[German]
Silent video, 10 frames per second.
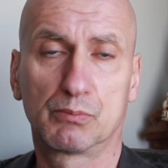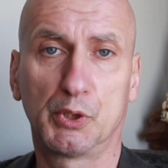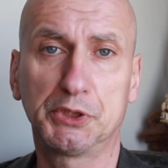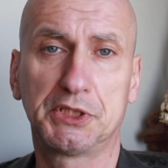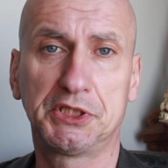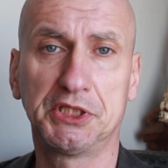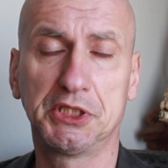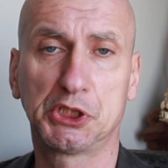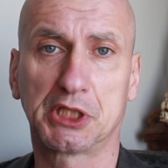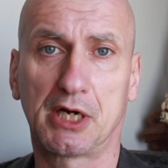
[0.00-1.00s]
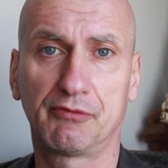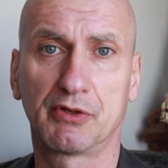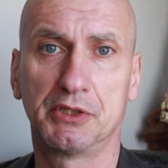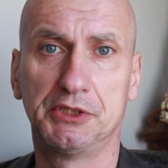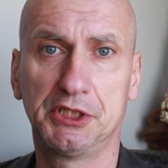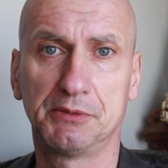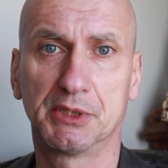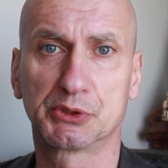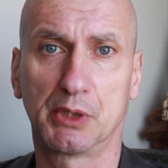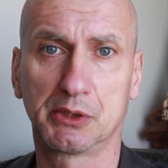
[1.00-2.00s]
Plötzlich sind die Schafe nicht
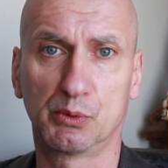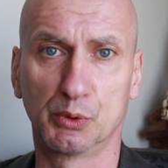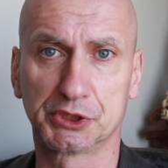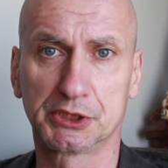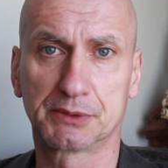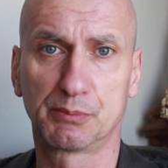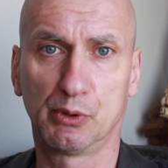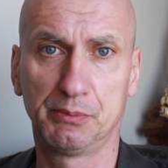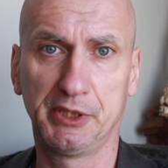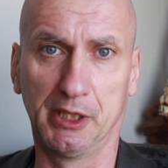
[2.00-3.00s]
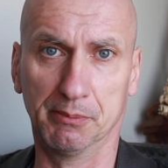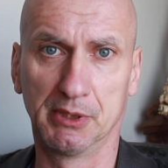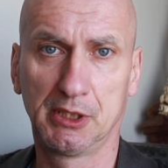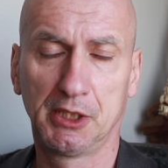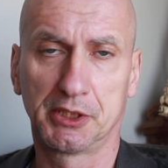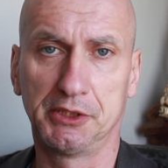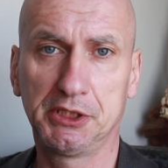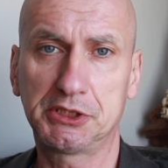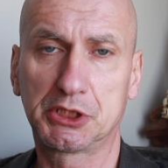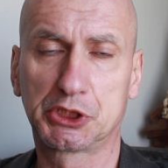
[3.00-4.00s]
mehr so ein großes Problem. Der
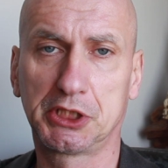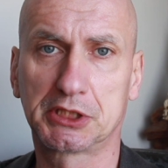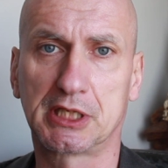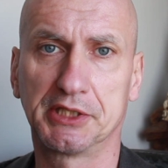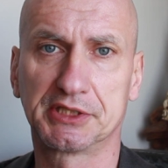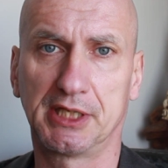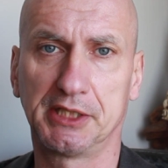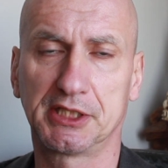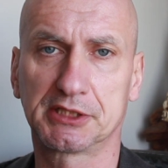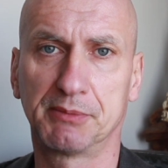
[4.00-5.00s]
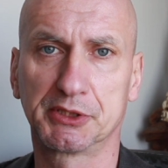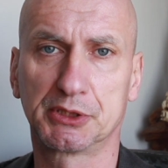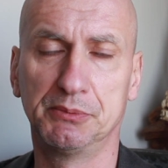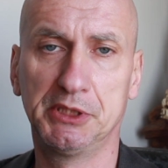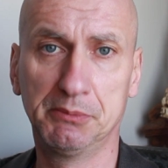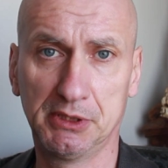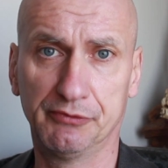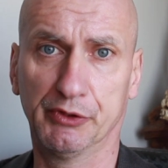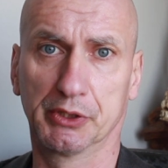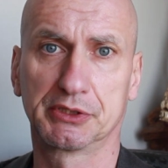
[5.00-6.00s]
nächste Schritt kann sein, dass man zum
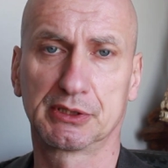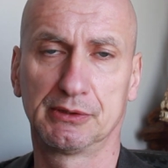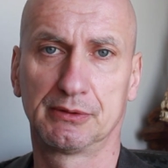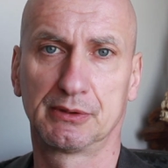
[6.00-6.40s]
Himmel wird.